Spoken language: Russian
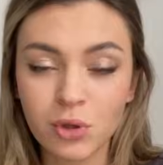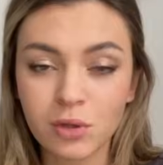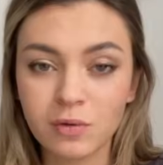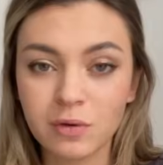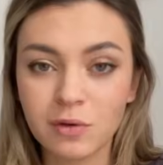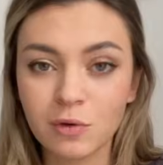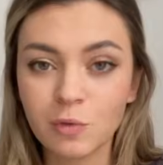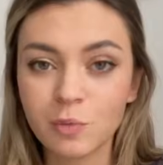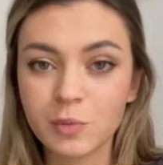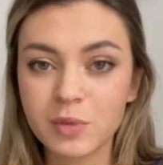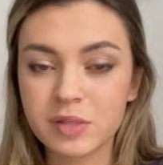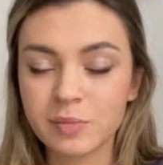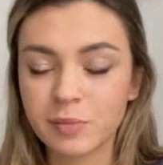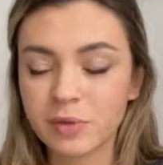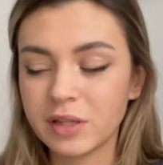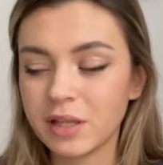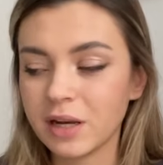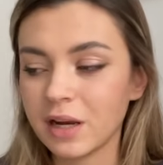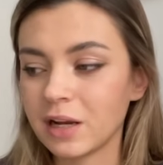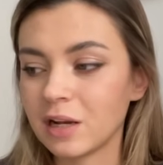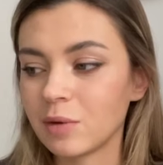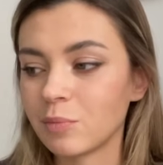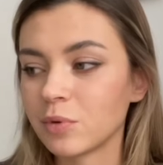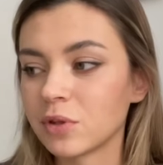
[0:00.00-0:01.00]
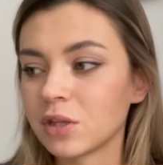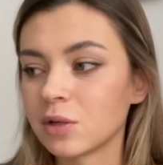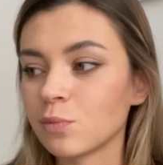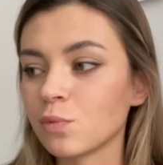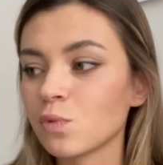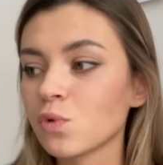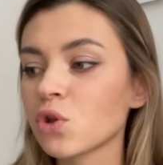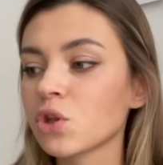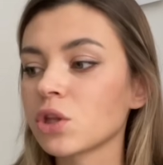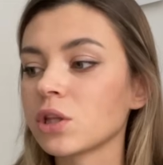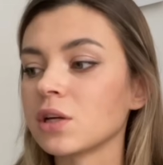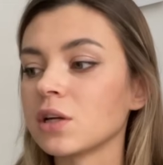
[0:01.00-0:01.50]
вы его посмотрели,
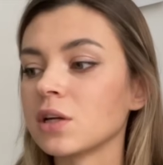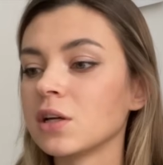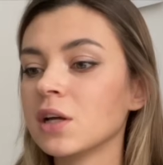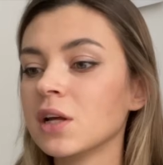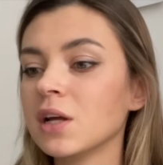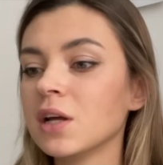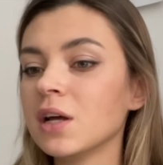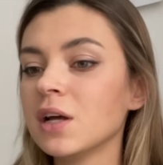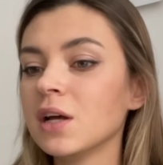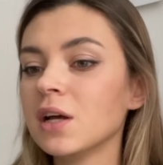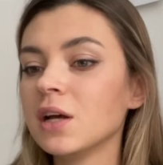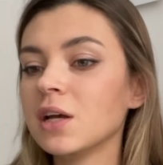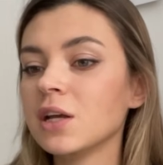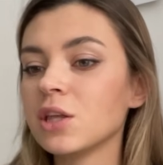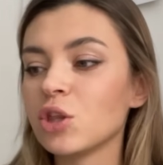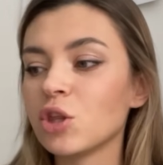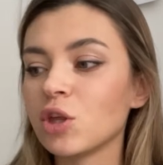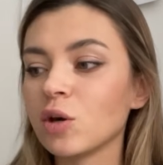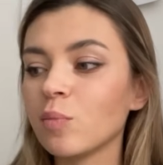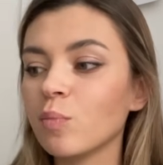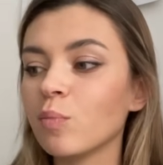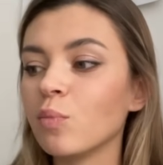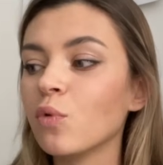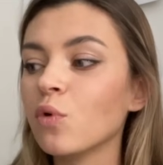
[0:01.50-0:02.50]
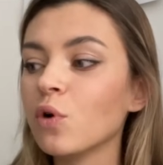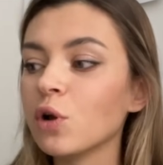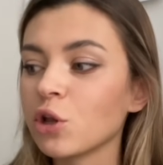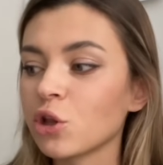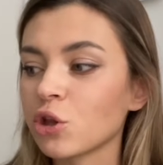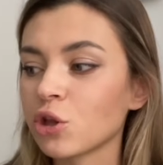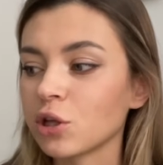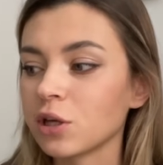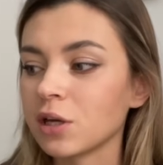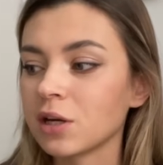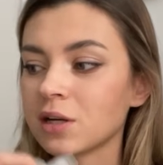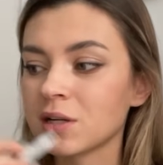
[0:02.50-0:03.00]
потому что чем
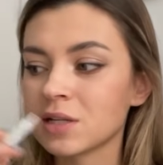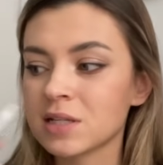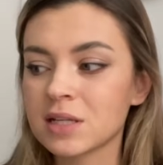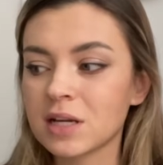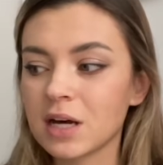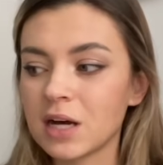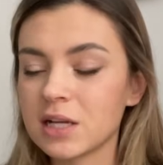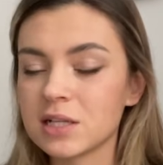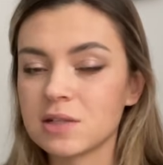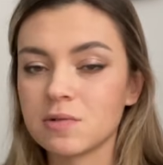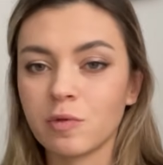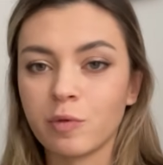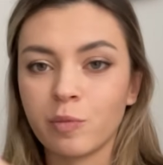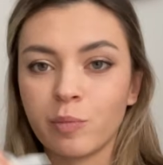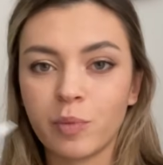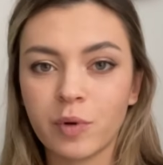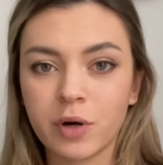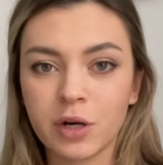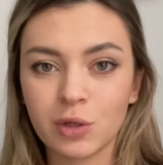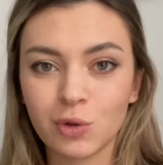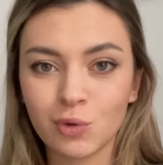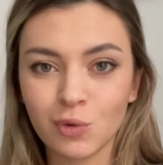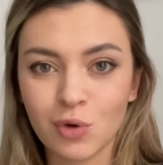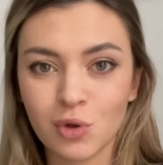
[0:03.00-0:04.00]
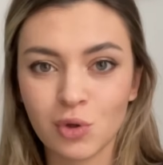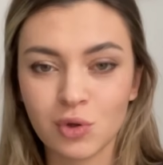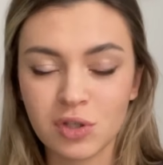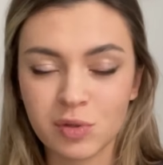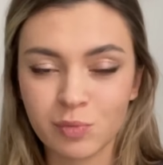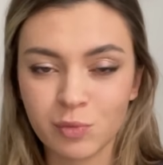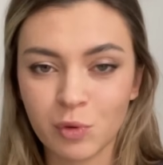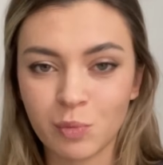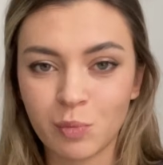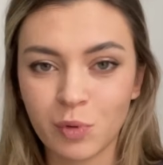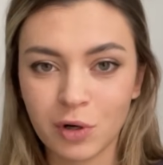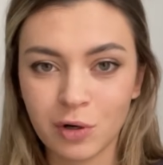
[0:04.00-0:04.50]
больше я рассказываю про то, что со
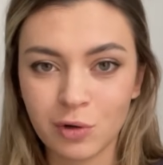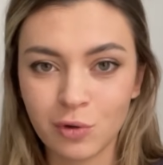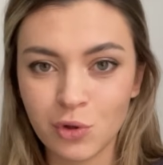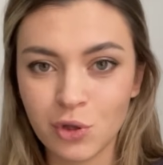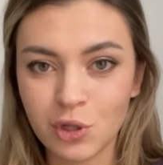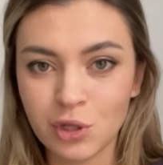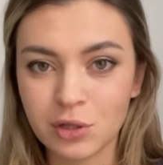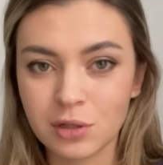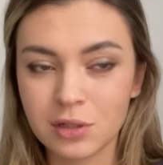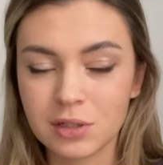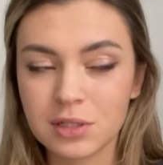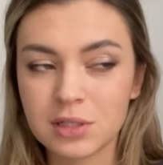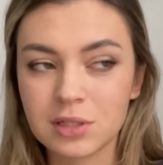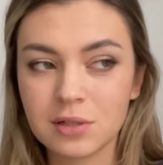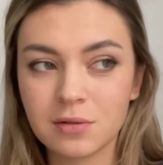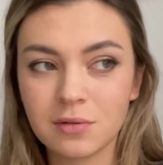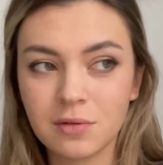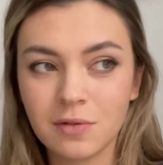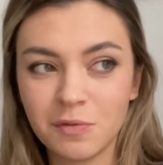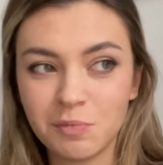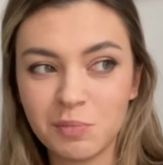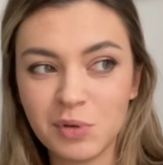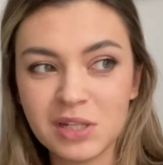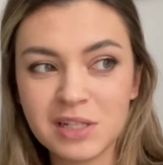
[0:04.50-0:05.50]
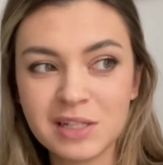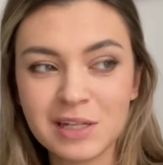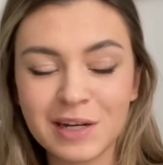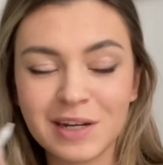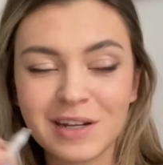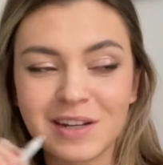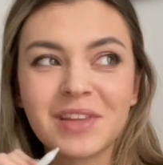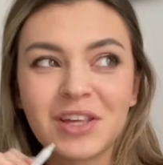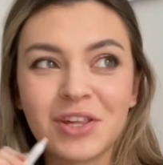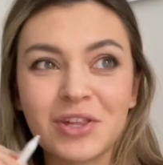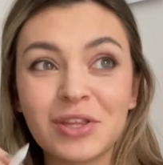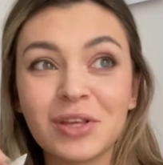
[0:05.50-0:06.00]
мной приключилось в
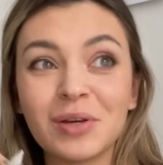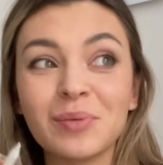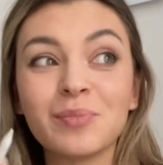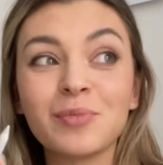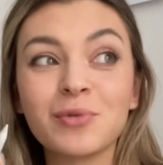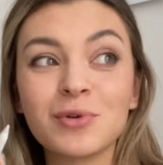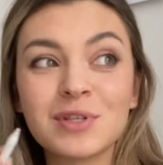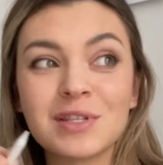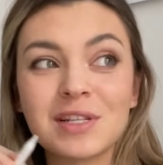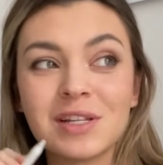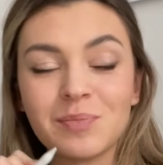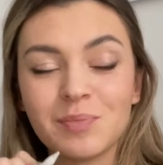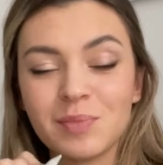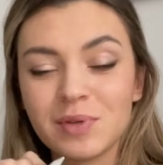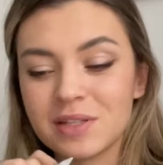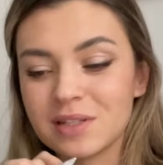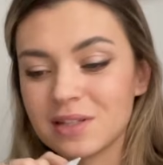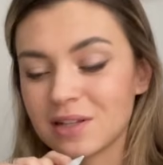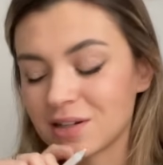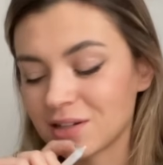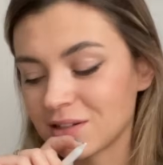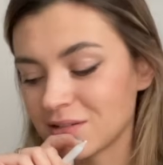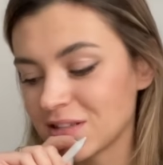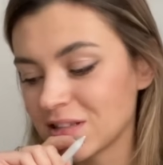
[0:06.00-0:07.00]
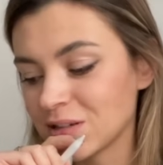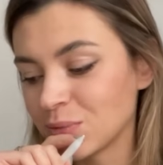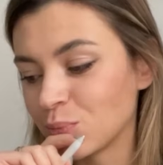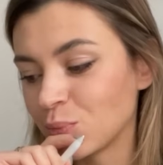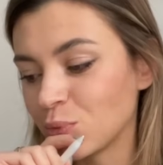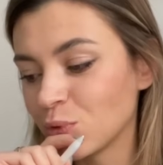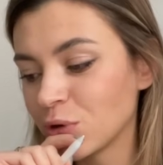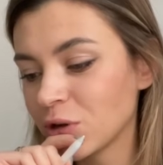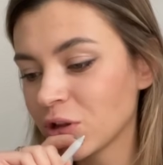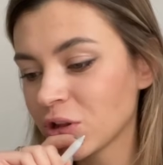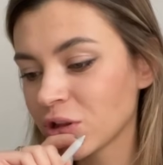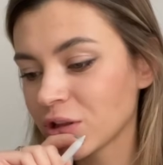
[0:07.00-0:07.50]
Питере, точнее после Питера, тем
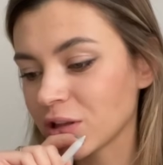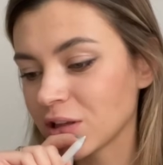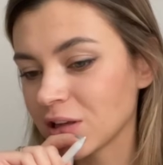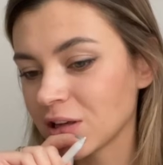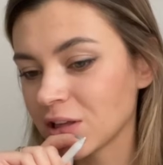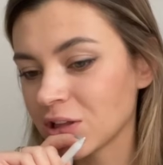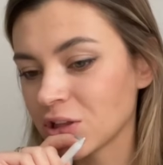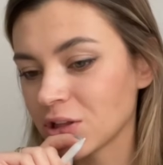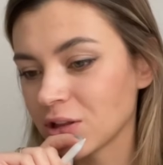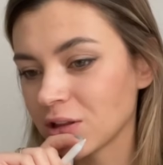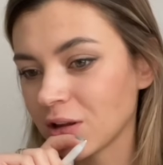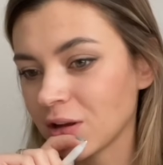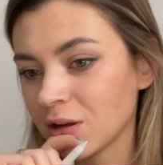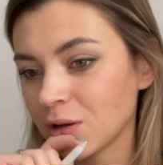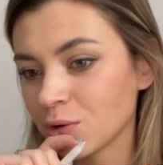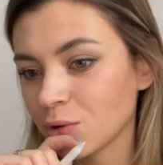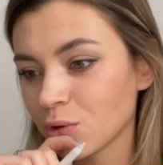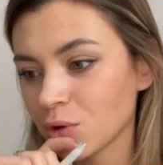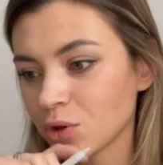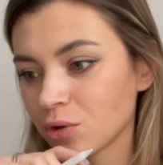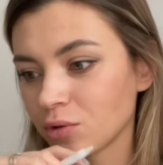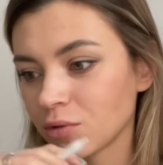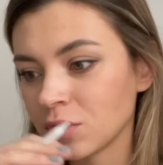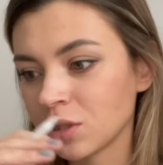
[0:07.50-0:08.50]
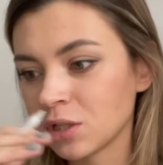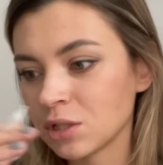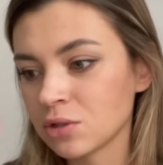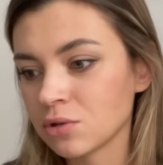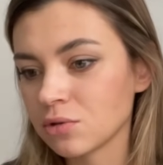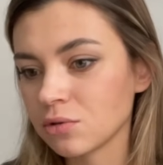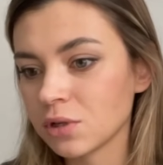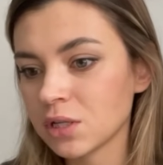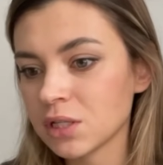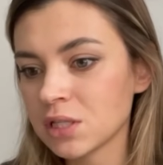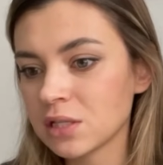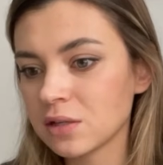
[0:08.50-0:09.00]
больше я считаю, что эта
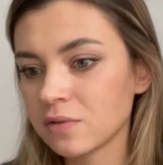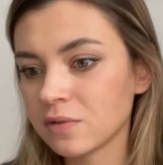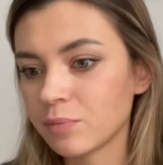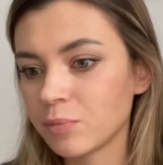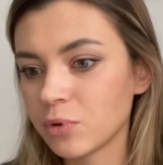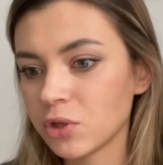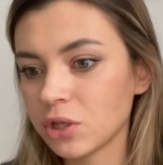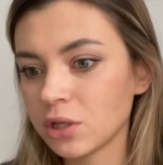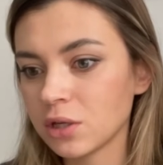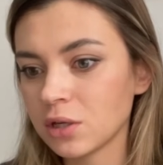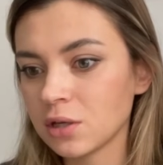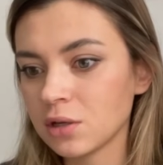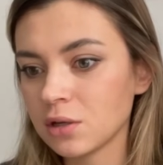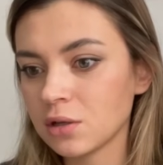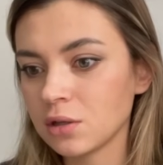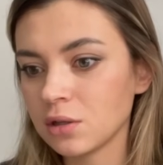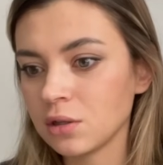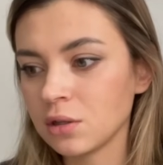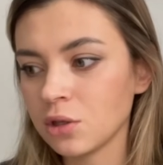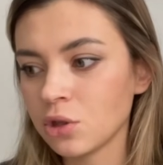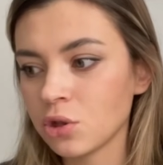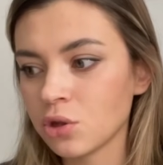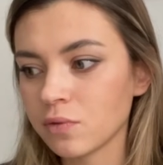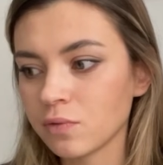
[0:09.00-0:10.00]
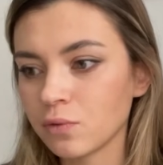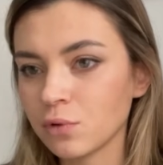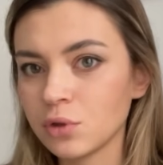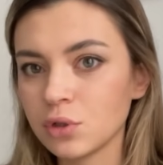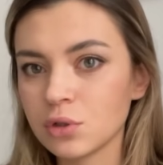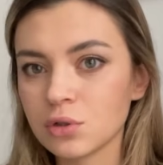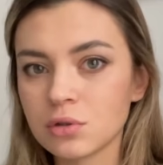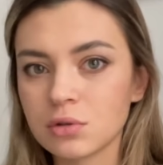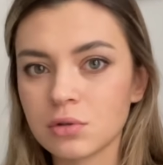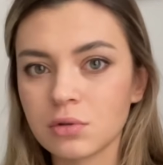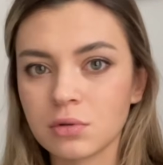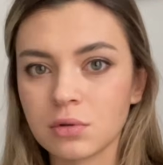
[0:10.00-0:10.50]
ситуация вообще ничего не
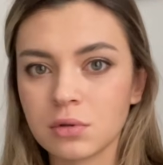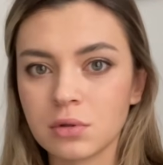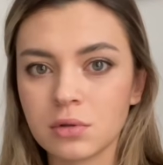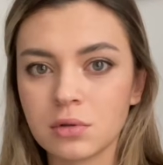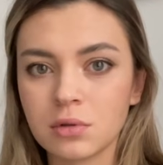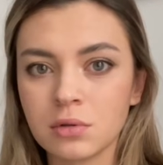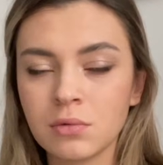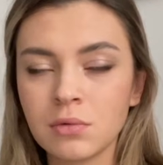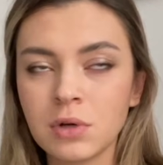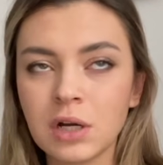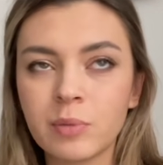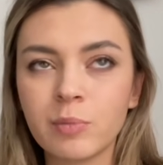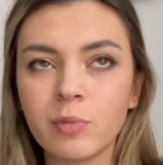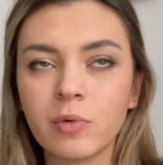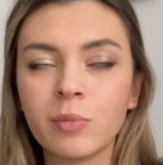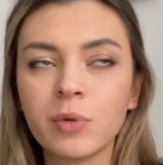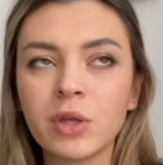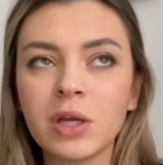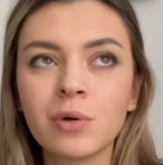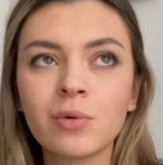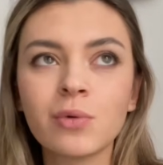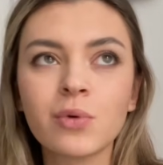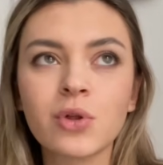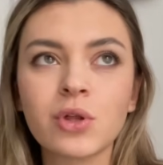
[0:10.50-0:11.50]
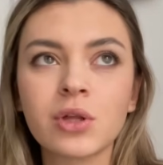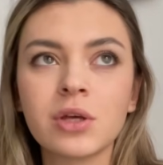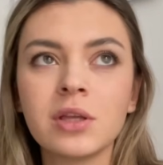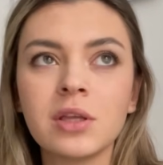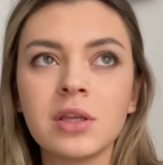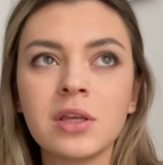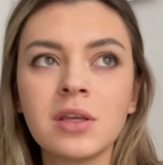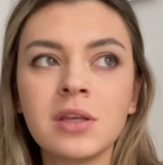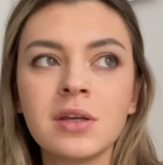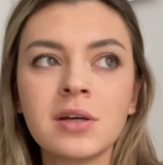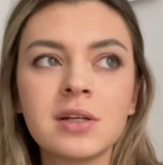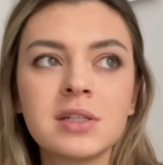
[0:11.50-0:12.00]
стоит. Ну, как бы у меня уже
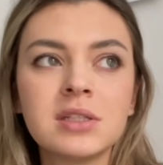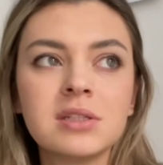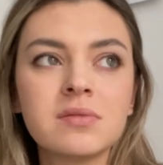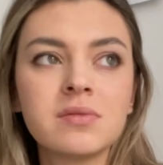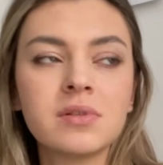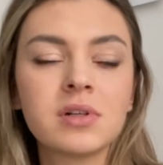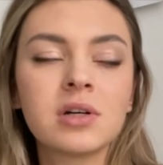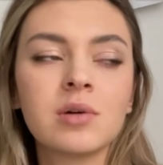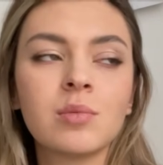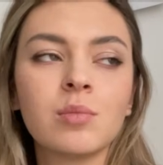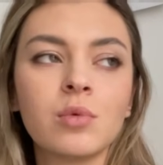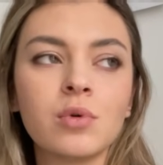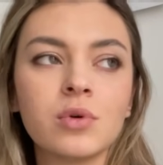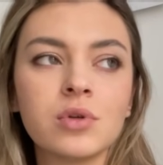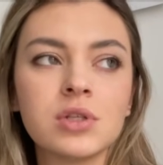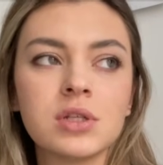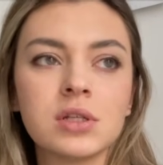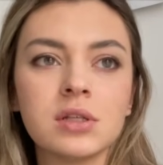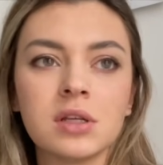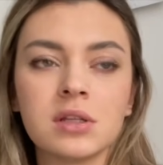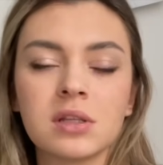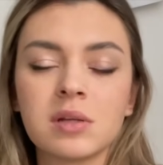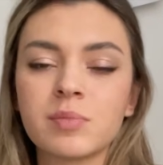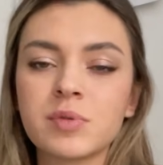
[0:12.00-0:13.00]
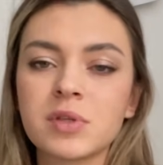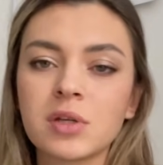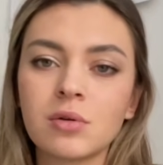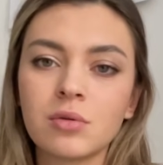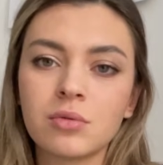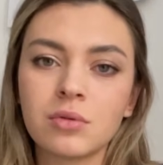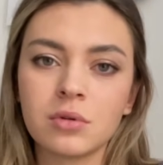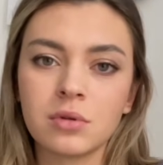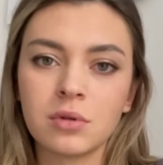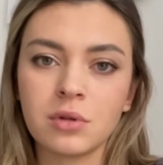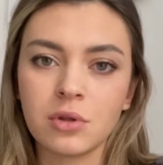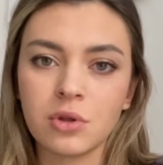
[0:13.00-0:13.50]
ни негативных эмоций нет,
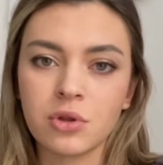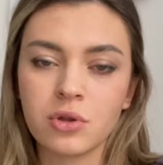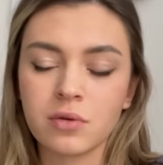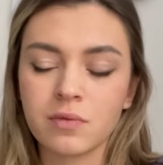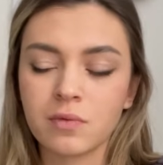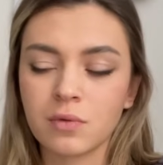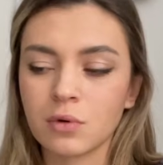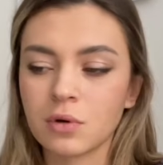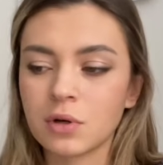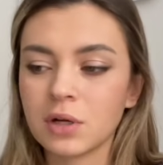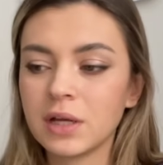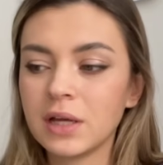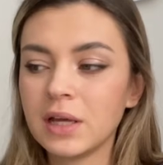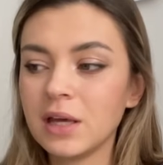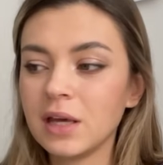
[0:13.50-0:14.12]
абсолютно ничего.